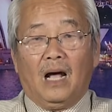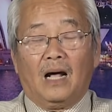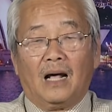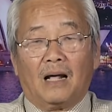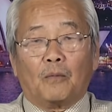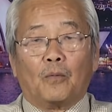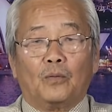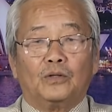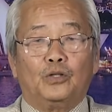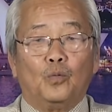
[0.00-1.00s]
à,
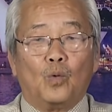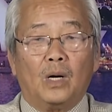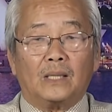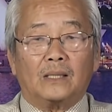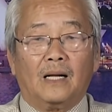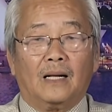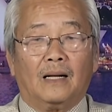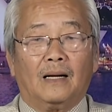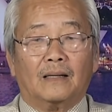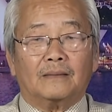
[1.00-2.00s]
Trung Quốc
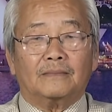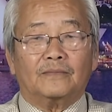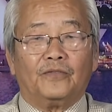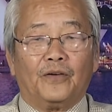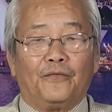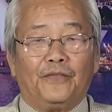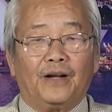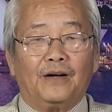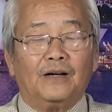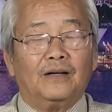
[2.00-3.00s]
uh, về
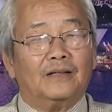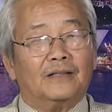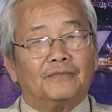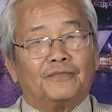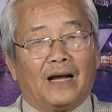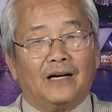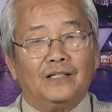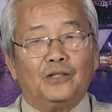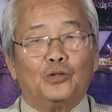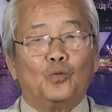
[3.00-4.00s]
phía ờ, phản
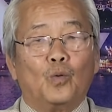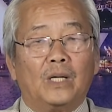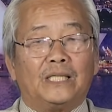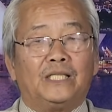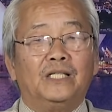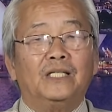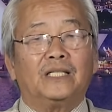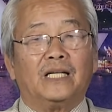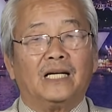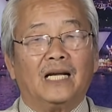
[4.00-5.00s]
ứng của Trung Quốc trước những